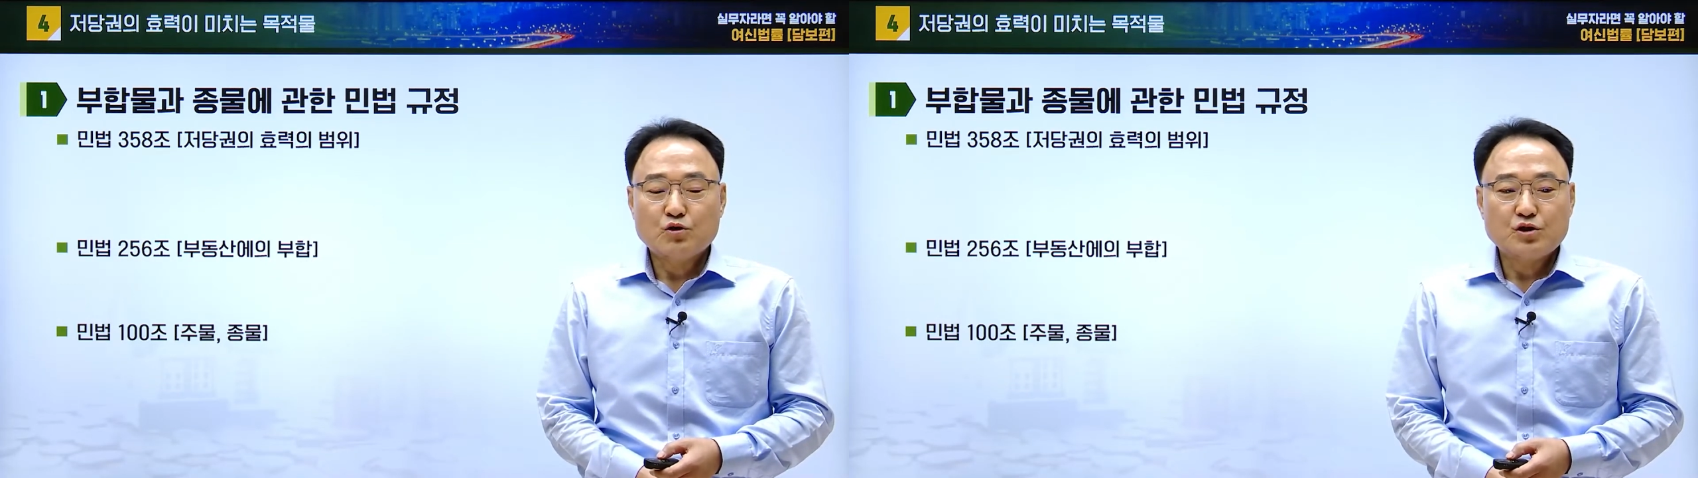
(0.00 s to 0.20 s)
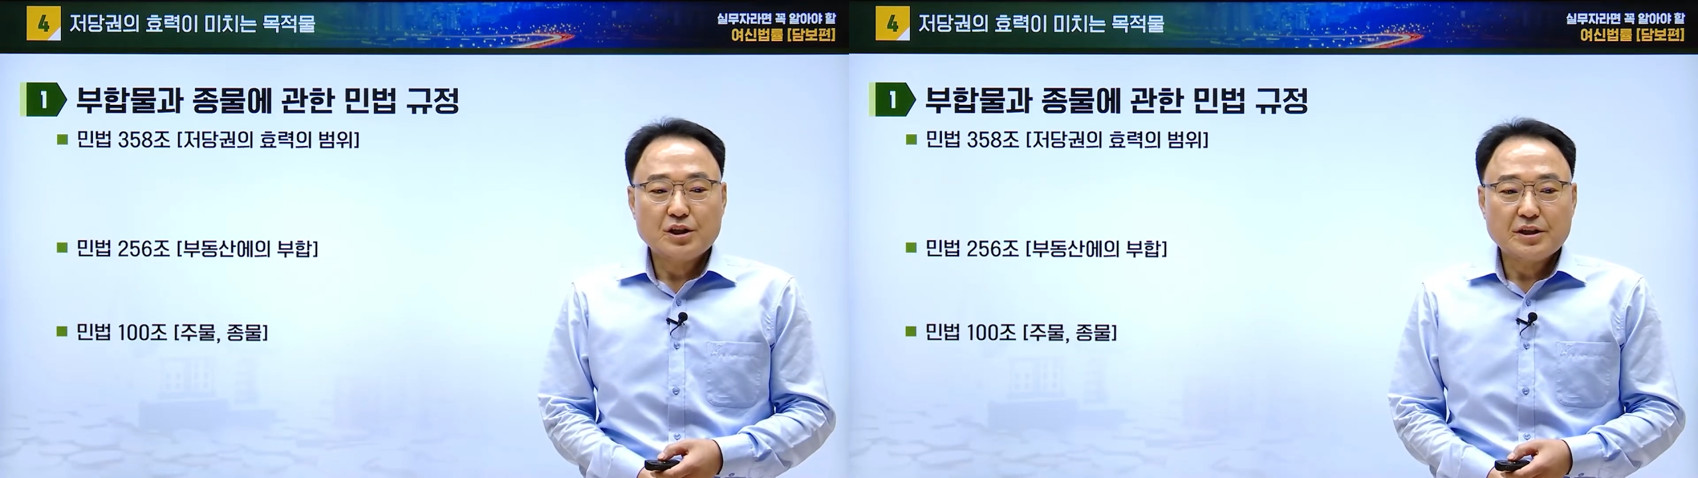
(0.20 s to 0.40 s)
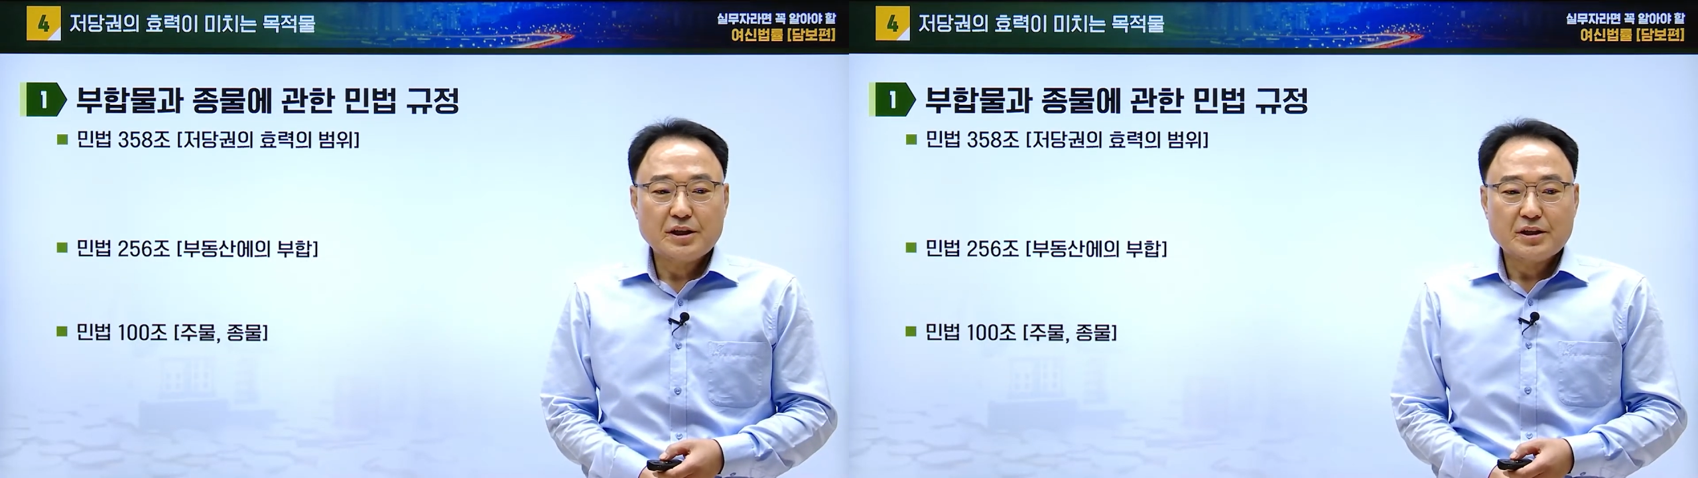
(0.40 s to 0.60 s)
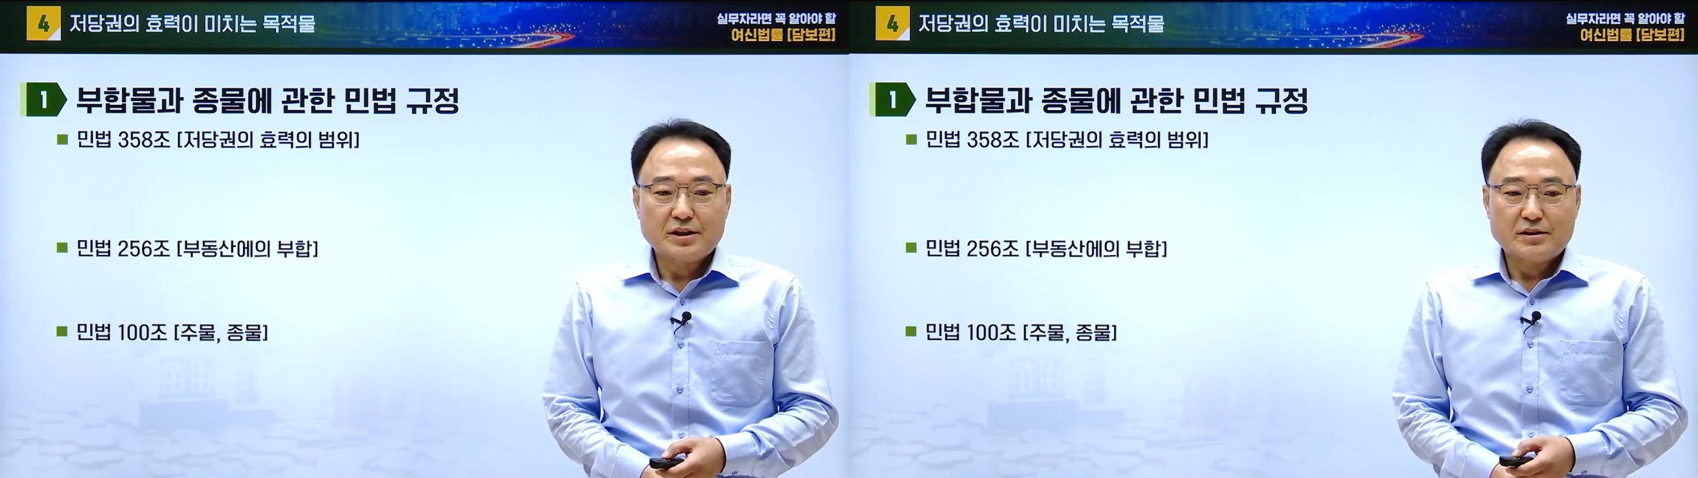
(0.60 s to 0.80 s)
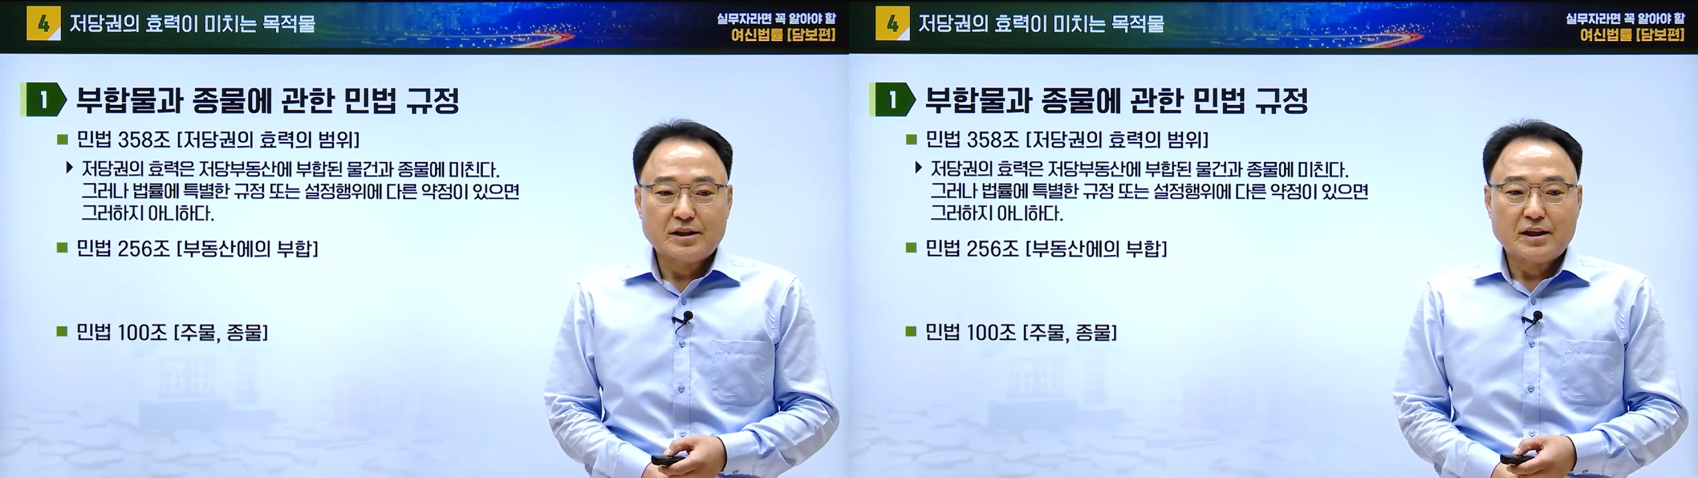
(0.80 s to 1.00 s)
규정이 되어
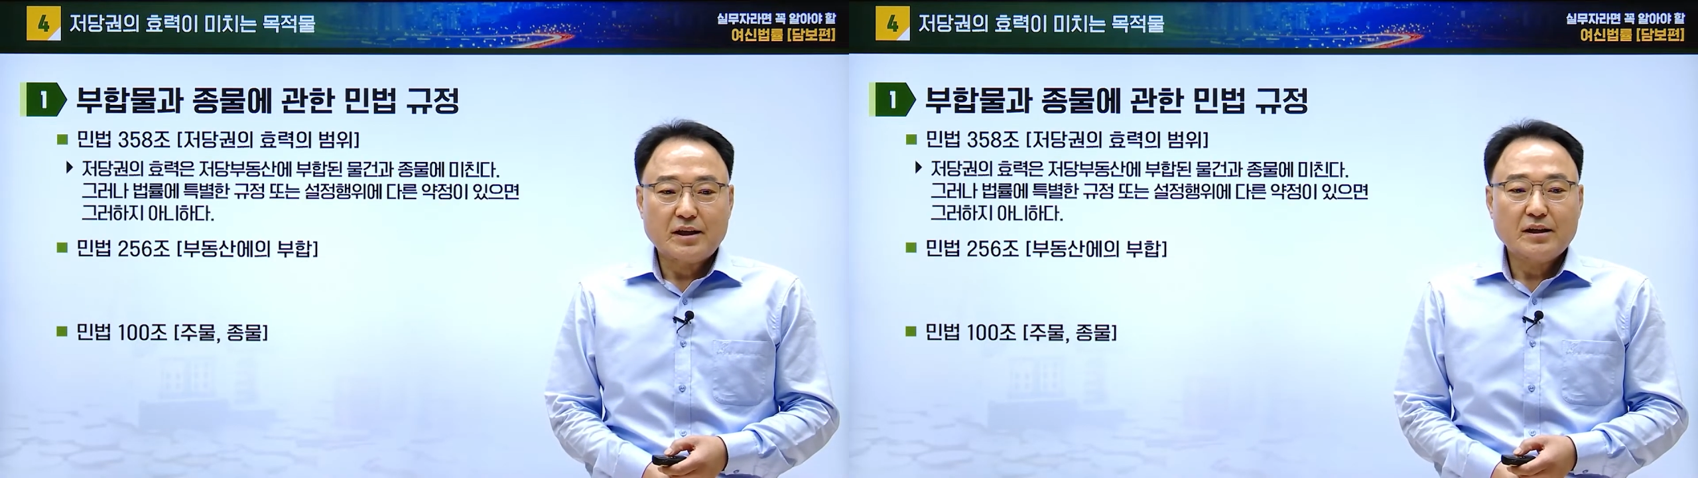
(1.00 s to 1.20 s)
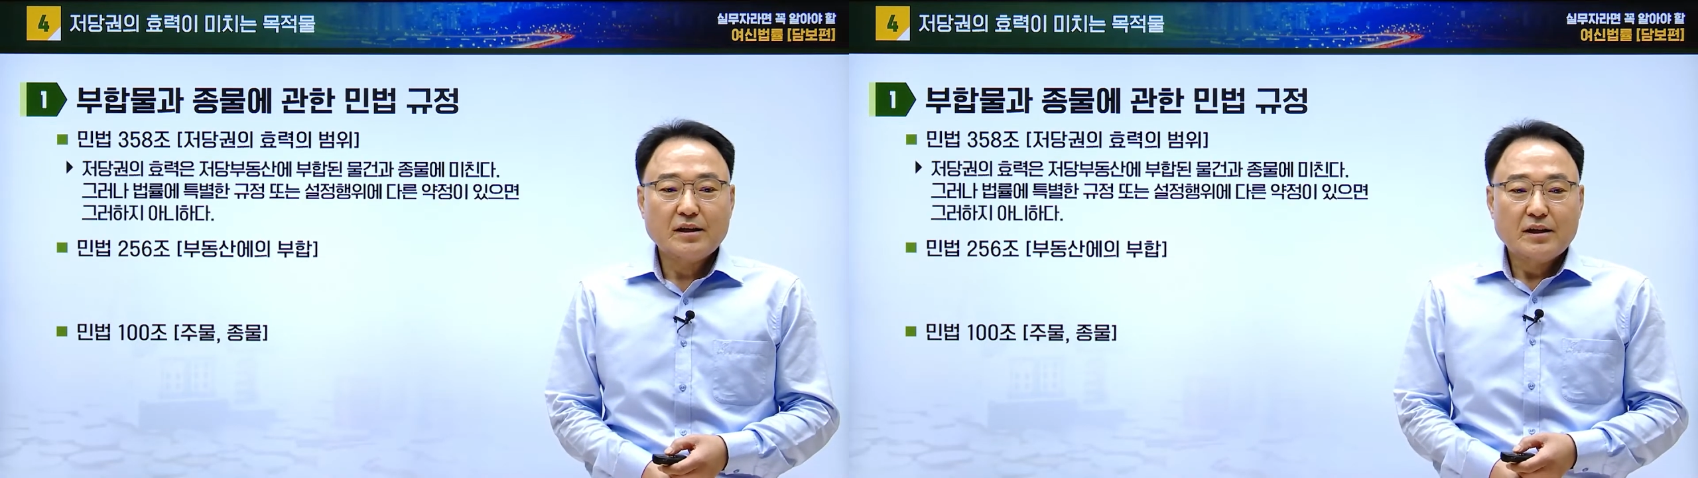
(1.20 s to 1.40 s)
있는데